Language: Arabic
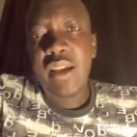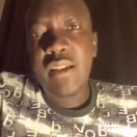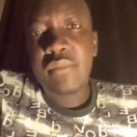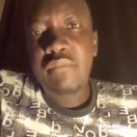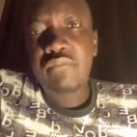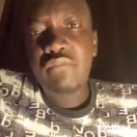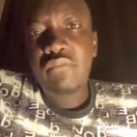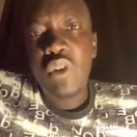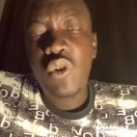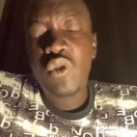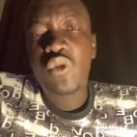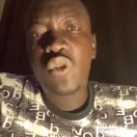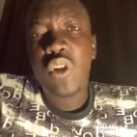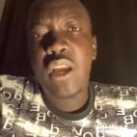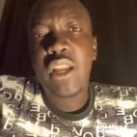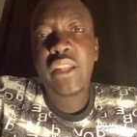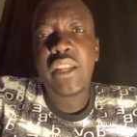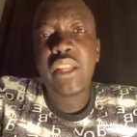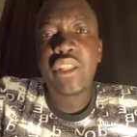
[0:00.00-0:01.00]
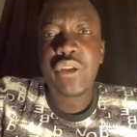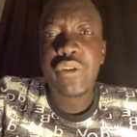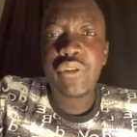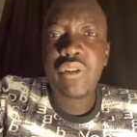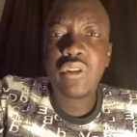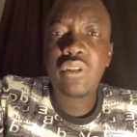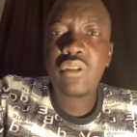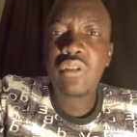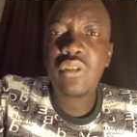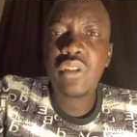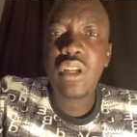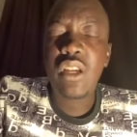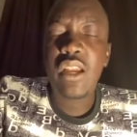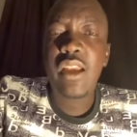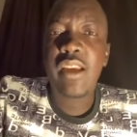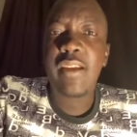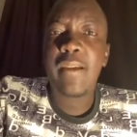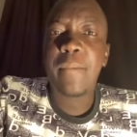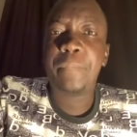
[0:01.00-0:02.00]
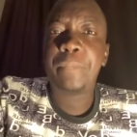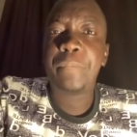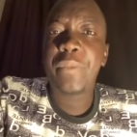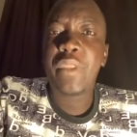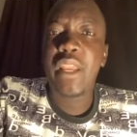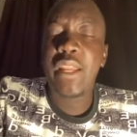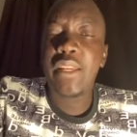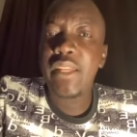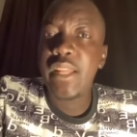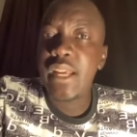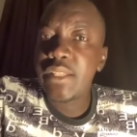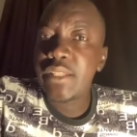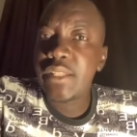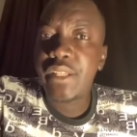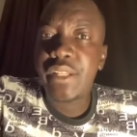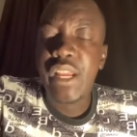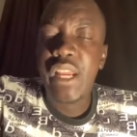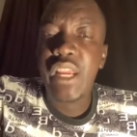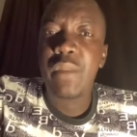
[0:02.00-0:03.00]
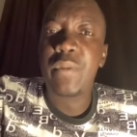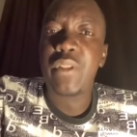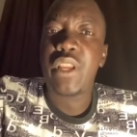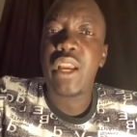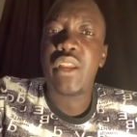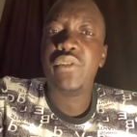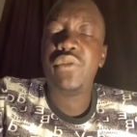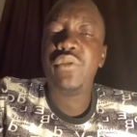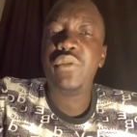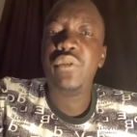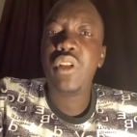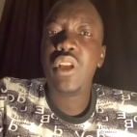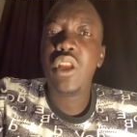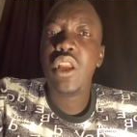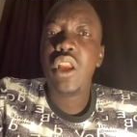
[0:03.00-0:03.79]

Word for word: آه موضوع الكدره آه الناس اتكلمت عنه